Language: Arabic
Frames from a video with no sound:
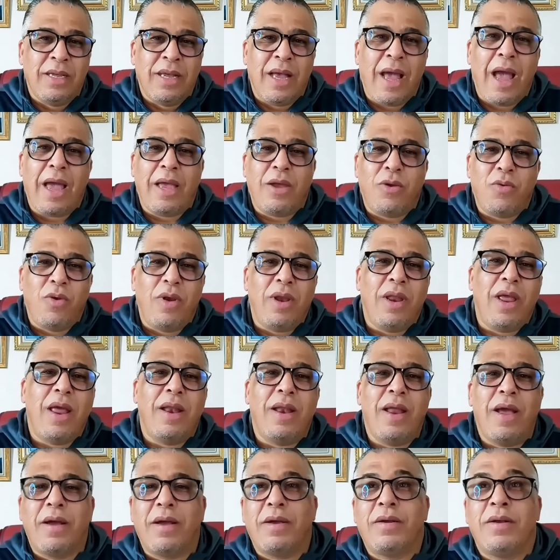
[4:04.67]
هاي يقول لي
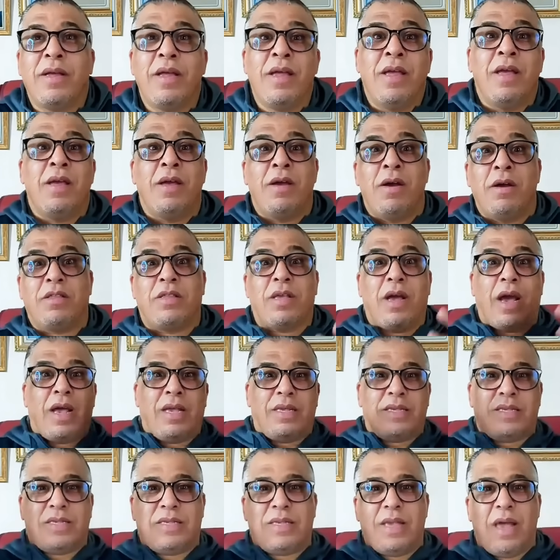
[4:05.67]
انا
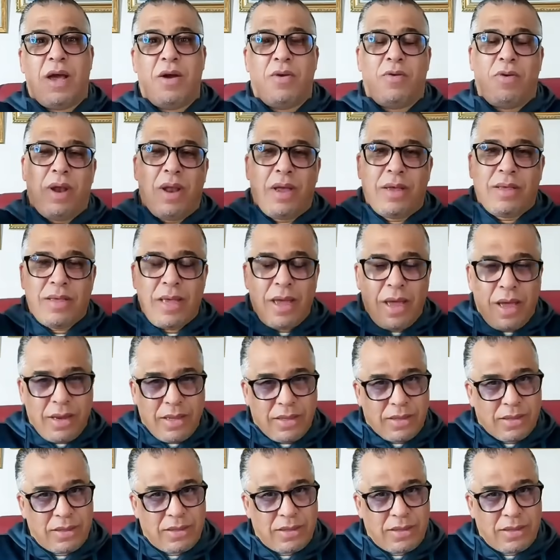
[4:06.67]
غزه ولا سير